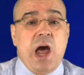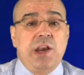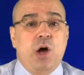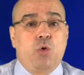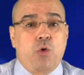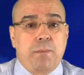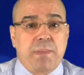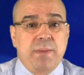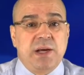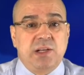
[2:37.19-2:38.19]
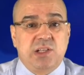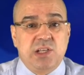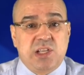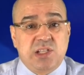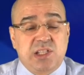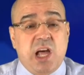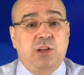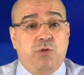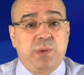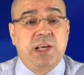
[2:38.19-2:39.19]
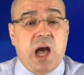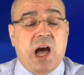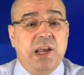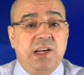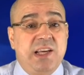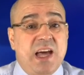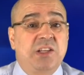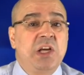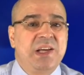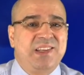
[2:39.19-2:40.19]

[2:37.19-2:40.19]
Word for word: أنه ربما تستهدف به أقليات